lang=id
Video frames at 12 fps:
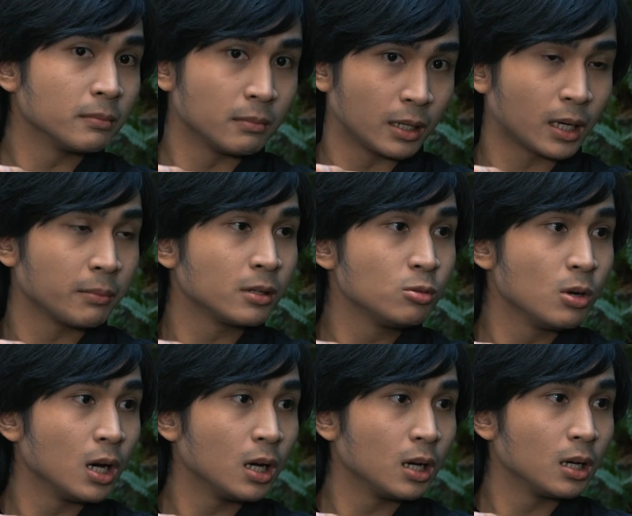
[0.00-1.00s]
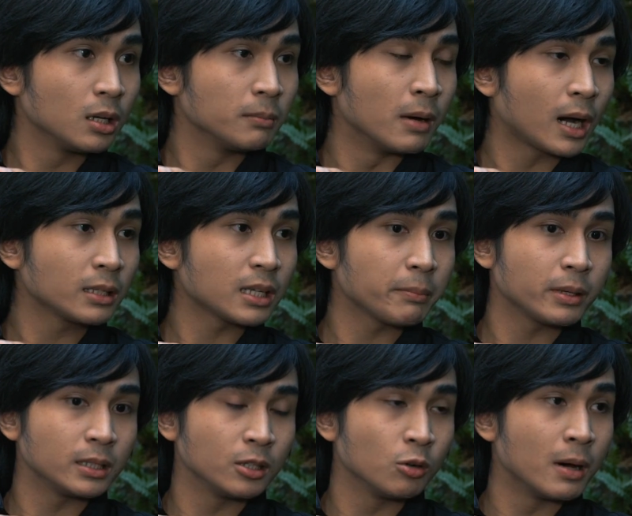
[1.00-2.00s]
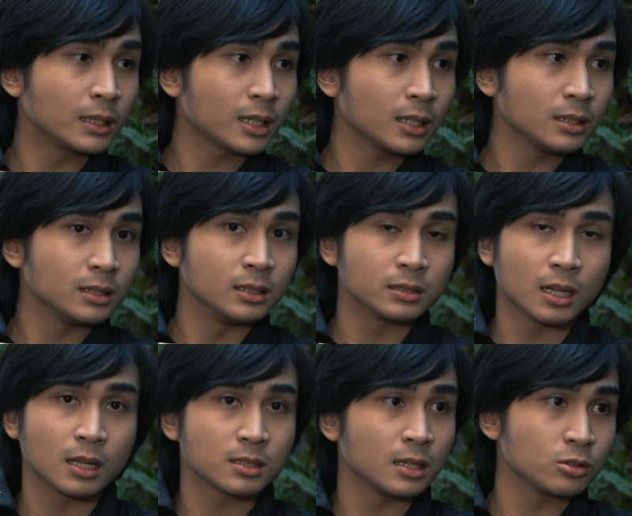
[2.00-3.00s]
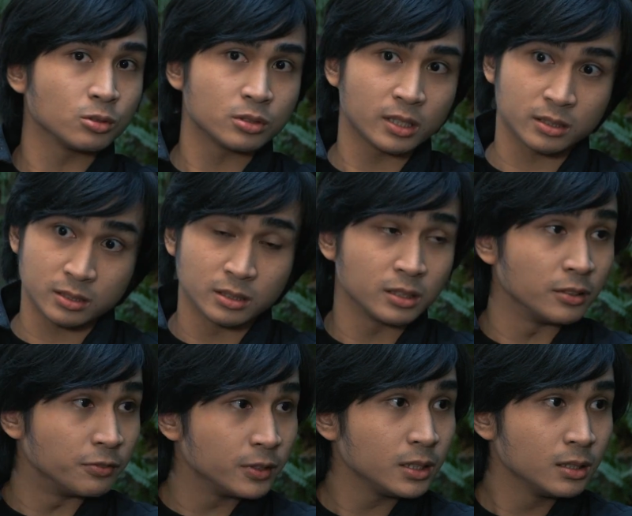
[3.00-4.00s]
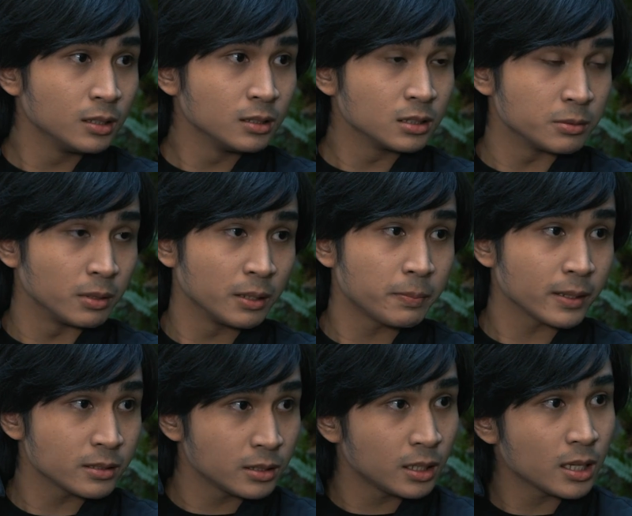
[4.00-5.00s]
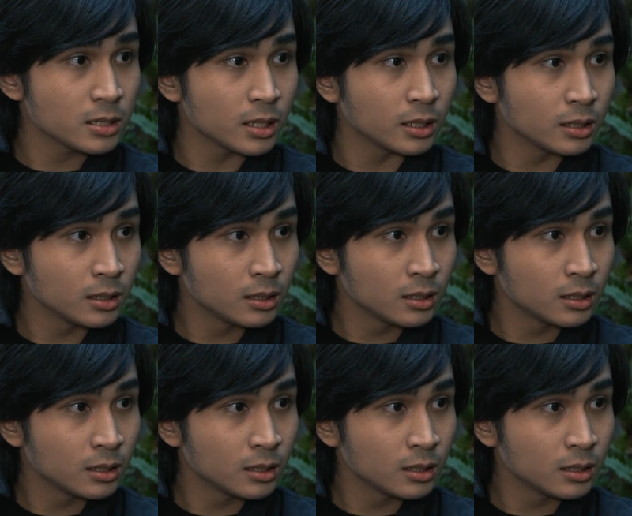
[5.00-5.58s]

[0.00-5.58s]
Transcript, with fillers: Mereka berdua. Bahkan sampai dinobatkan di salah satu stasiun TV yeah. sebagai presiden anjay.